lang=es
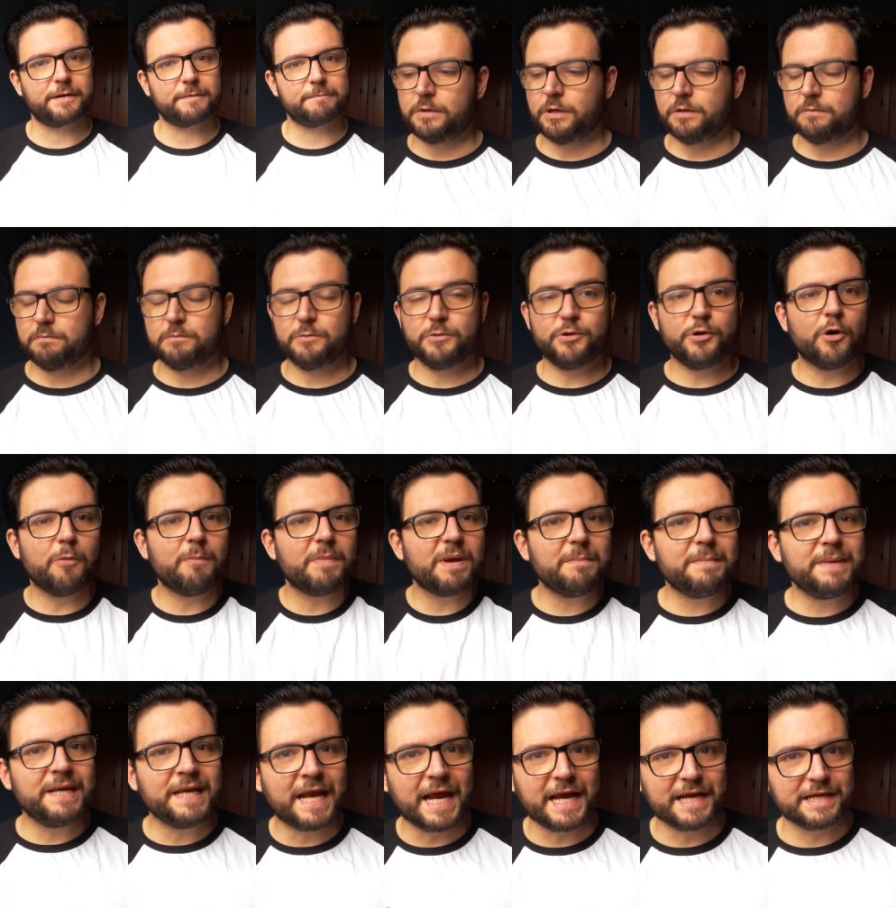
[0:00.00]
No, no me
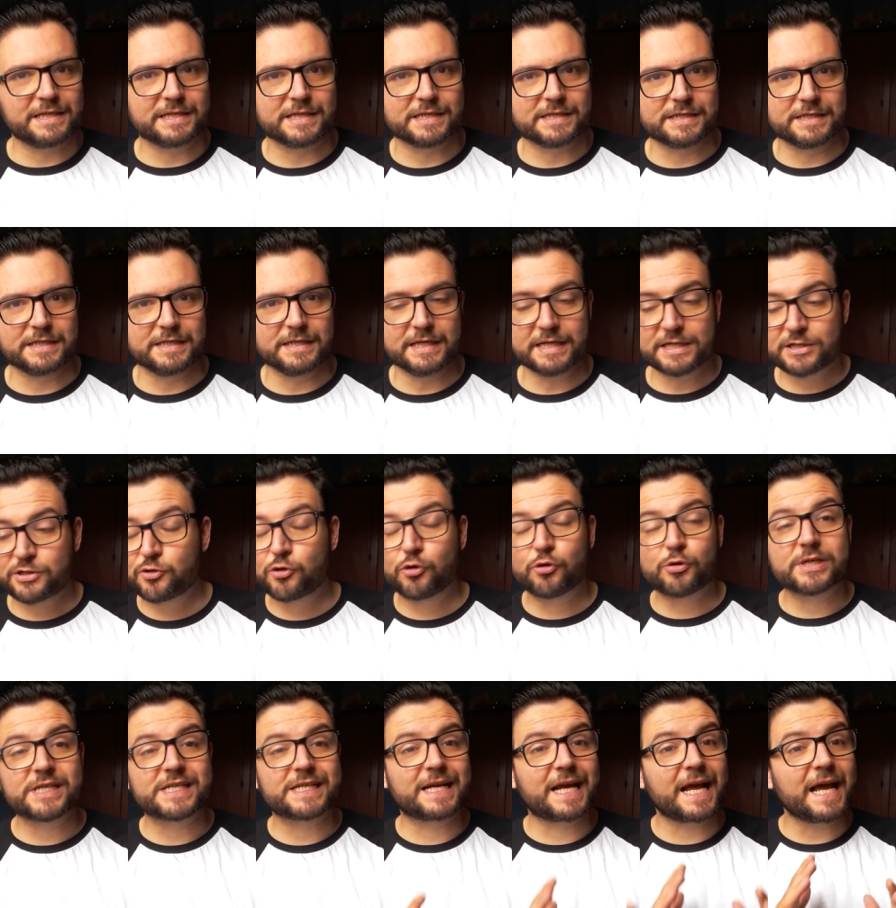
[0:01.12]
miréis así, esto
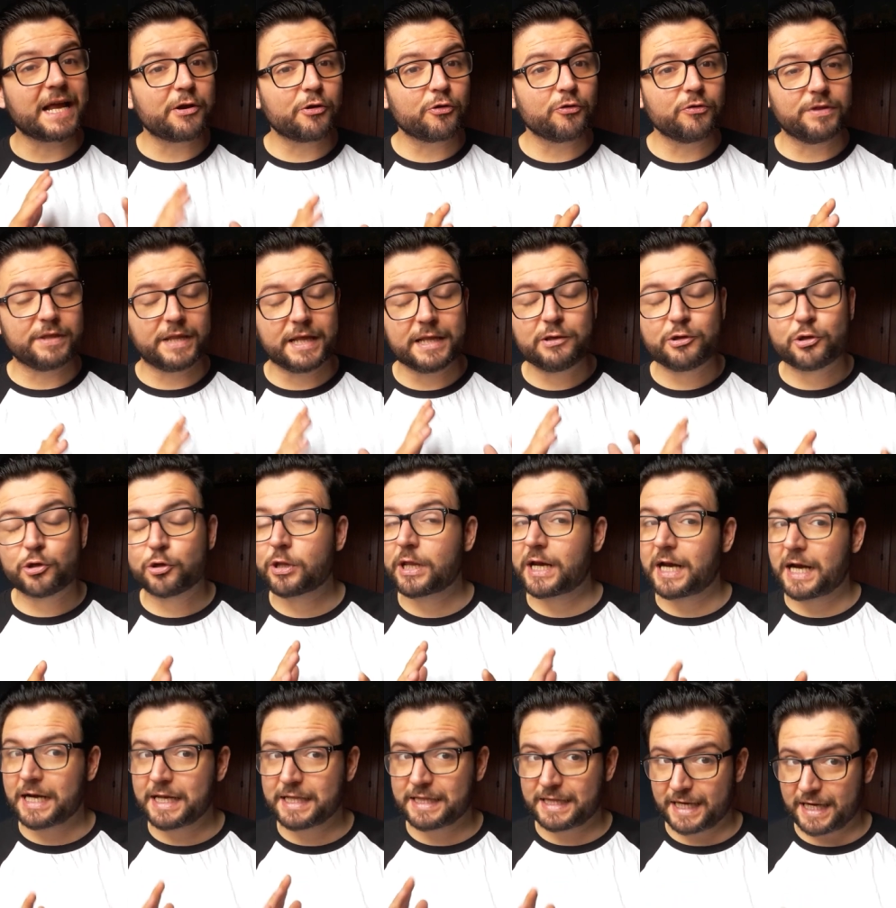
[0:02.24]
es canon dentro de
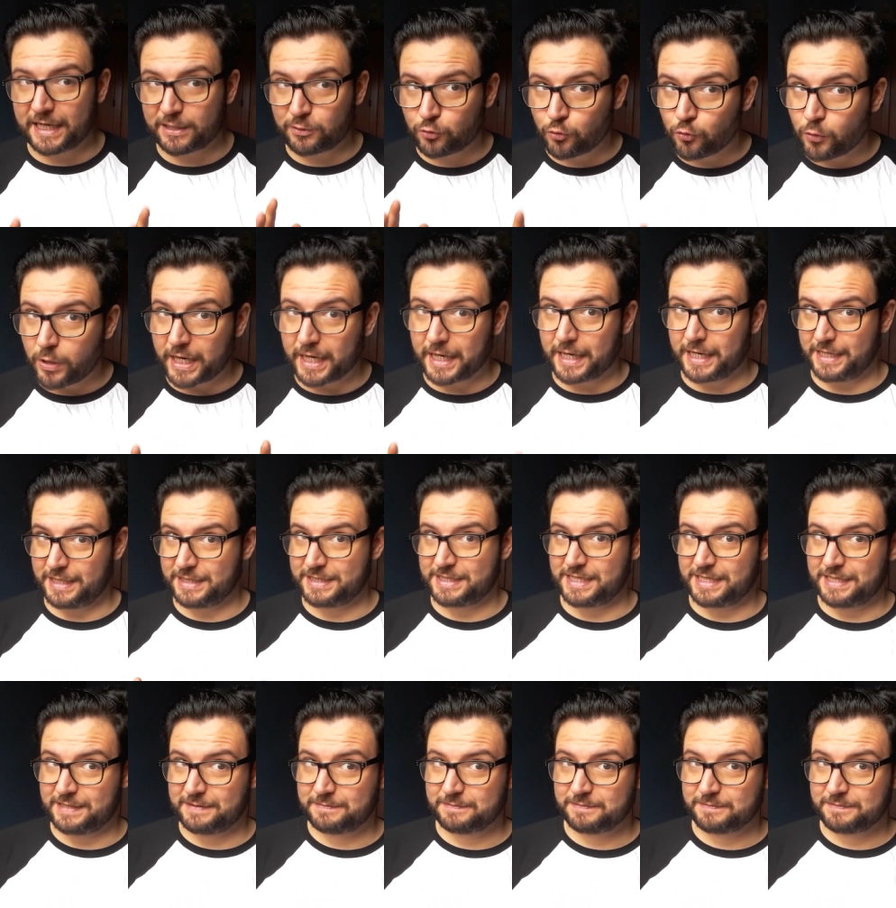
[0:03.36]
la literatura inglesa.